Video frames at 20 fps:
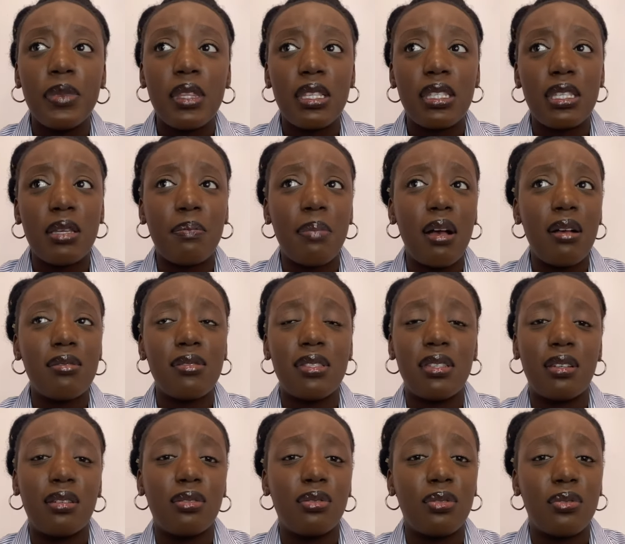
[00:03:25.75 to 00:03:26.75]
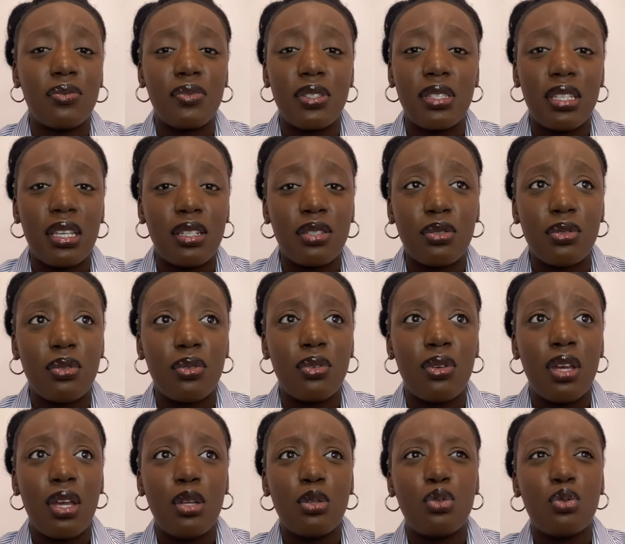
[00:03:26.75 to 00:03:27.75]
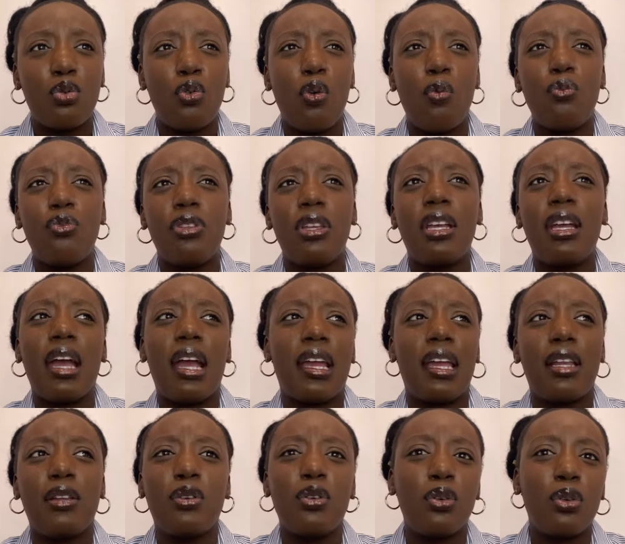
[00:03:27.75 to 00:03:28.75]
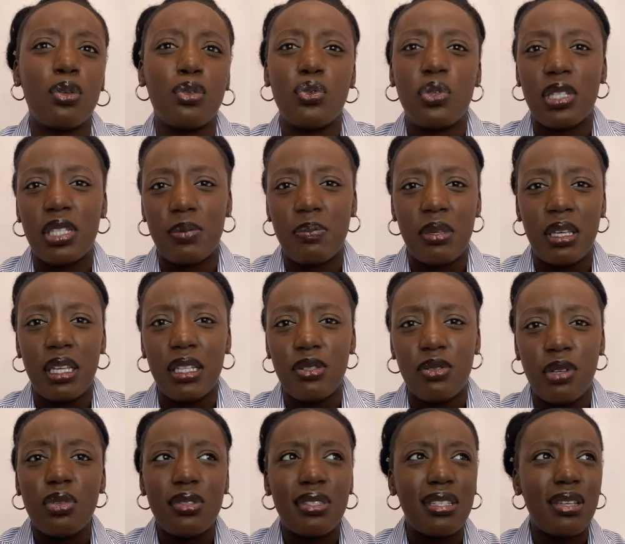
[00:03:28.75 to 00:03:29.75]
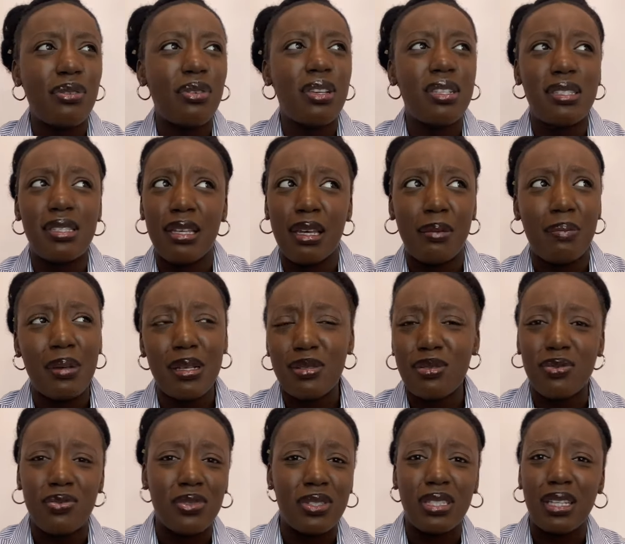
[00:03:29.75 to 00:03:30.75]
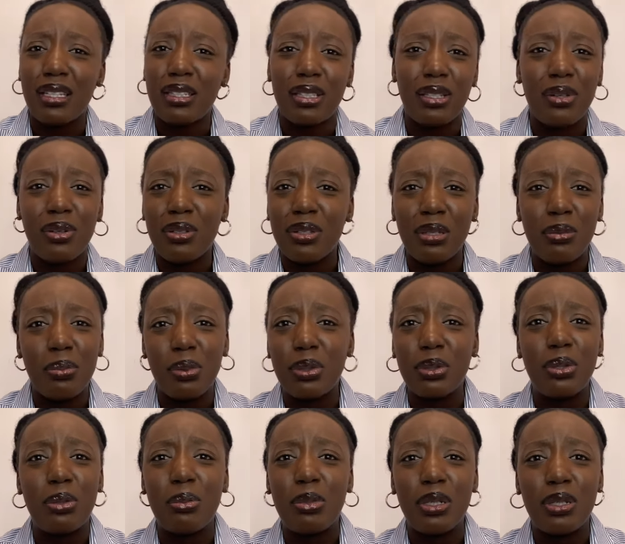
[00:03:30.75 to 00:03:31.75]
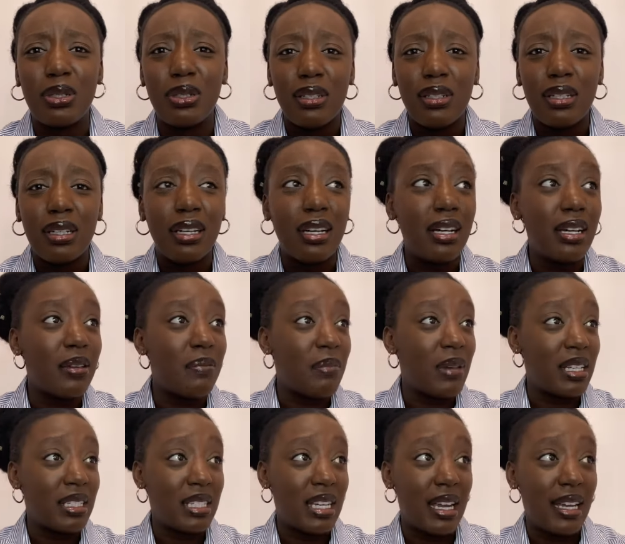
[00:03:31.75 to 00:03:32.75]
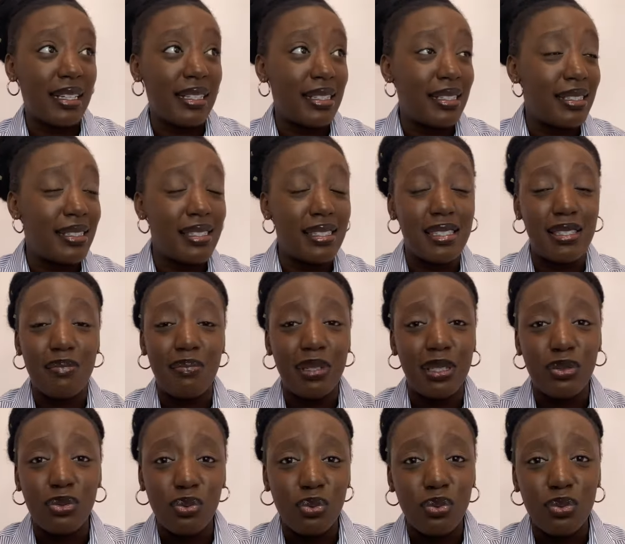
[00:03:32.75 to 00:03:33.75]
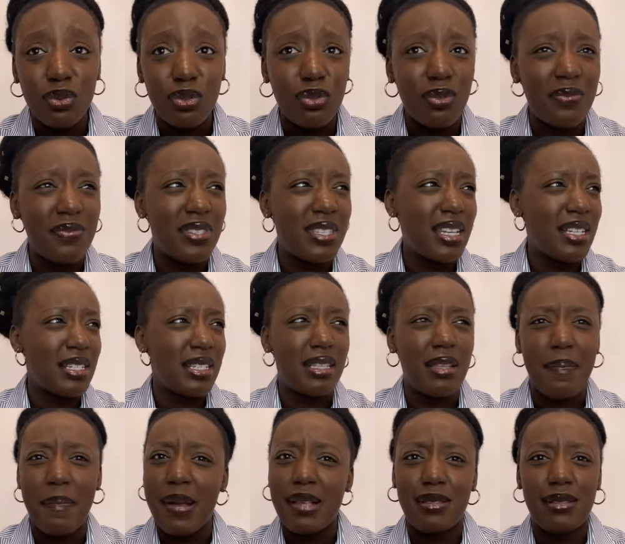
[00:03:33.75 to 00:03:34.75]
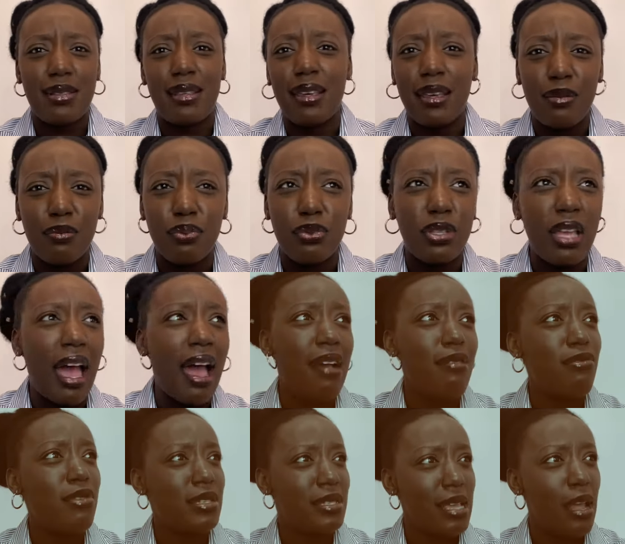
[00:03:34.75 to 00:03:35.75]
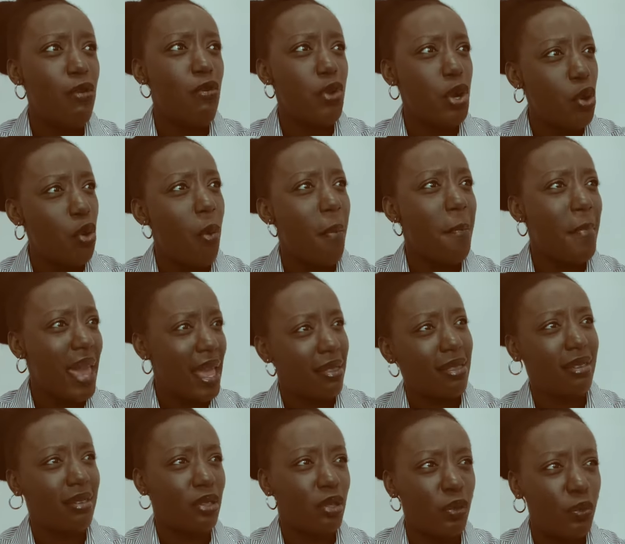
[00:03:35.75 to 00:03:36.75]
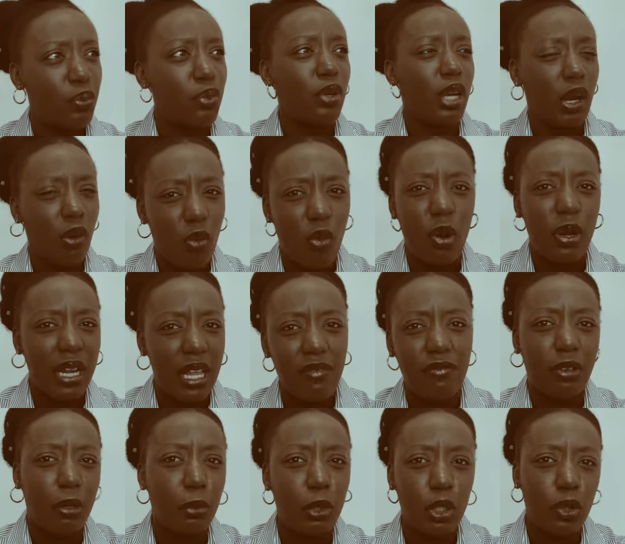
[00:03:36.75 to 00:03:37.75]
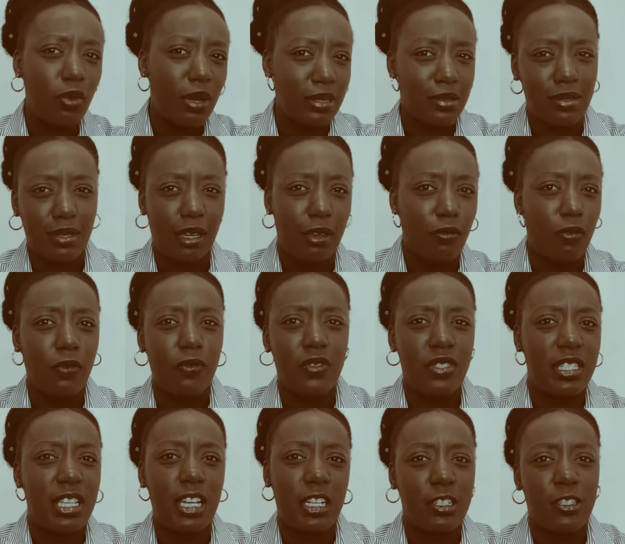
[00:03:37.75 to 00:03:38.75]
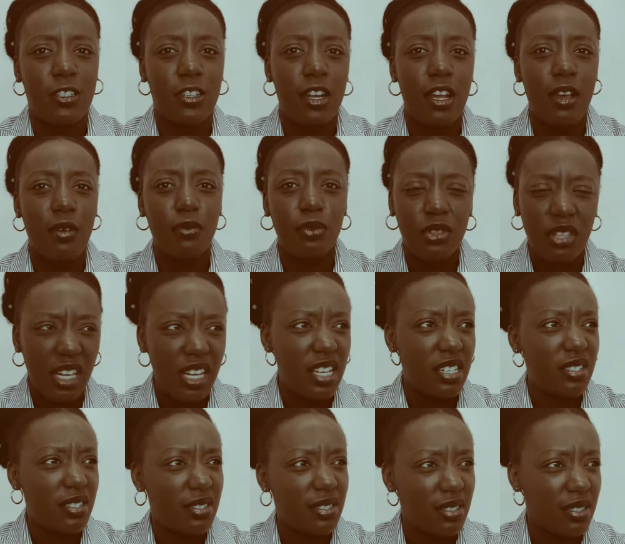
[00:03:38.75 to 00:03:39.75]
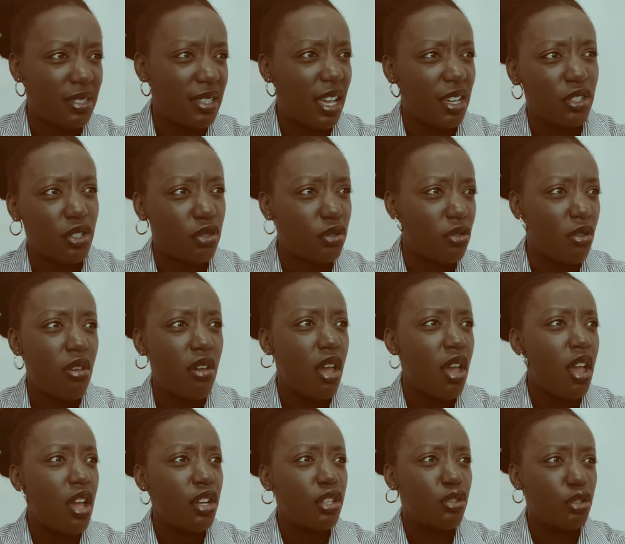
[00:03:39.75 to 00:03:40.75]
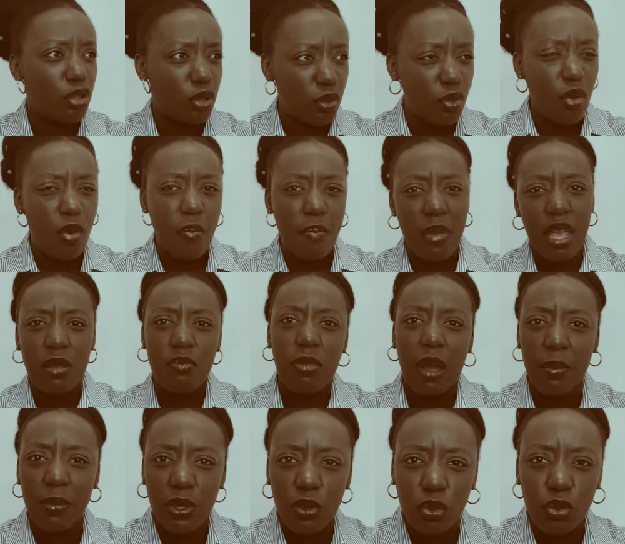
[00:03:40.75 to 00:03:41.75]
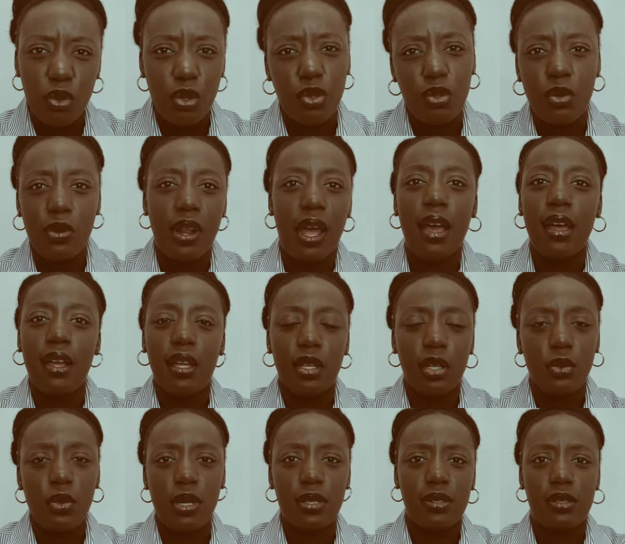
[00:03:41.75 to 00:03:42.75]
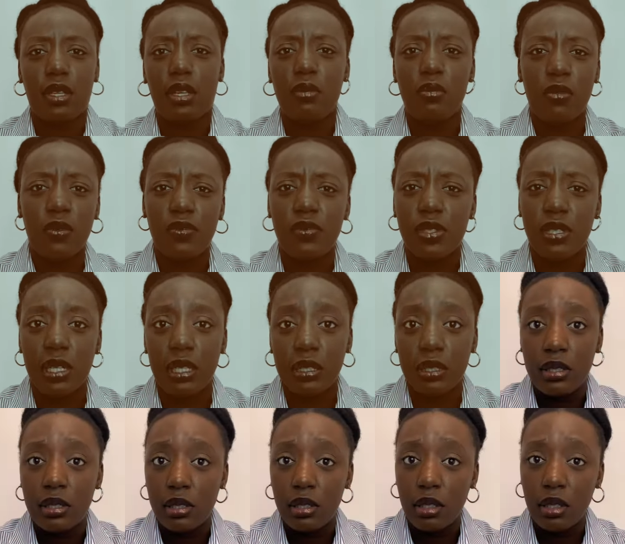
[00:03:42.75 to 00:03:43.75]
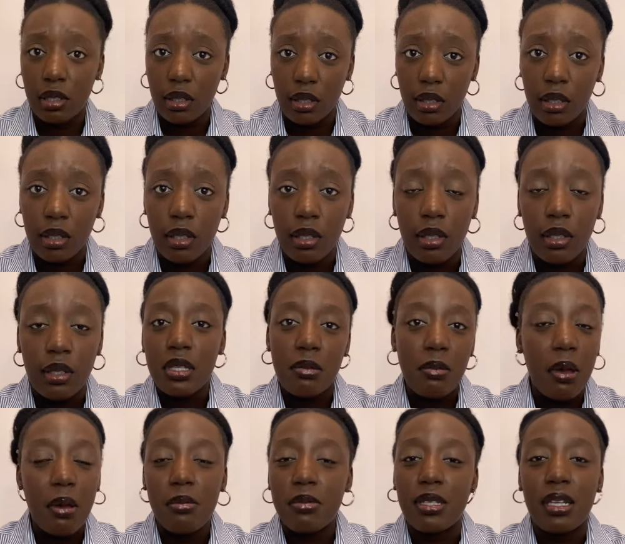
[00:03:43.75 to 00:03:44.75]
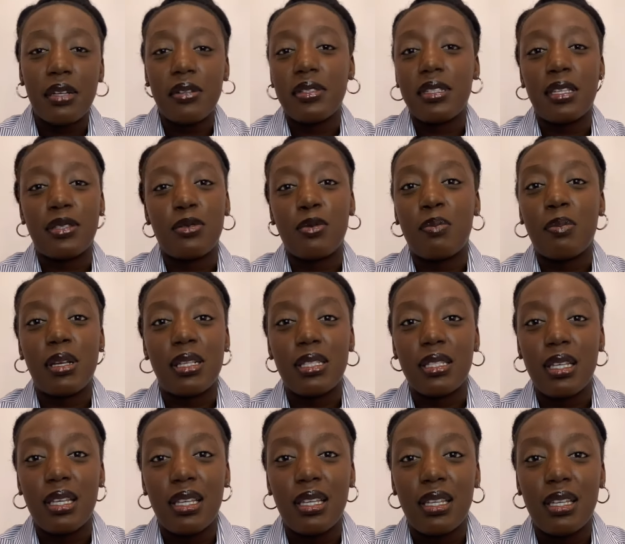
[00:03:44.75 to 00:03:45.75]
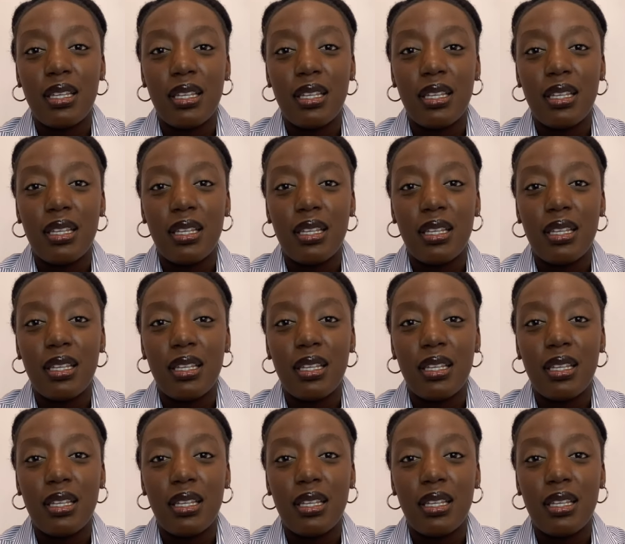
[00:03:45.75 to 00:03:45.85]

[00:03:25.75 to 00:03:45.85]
C'est pas en serrant ton visage que tu communiques à quelqu'un que tu es spirituel. Le Seigneur, il ne serrait pas son visage d'ailleurs n'importe comment quand il marchait avec les disciples et tout, son visage n'était pas serré pour dire, ah oui, c'est lui le maître. Donc, pour reconnaître vraiment, il doit serrer mon visage. Pour que les gens sachent que je suis le maître parmi tous ceux-là, il doit serrer mon visage. Et c'est pas comme ça que ça se passait.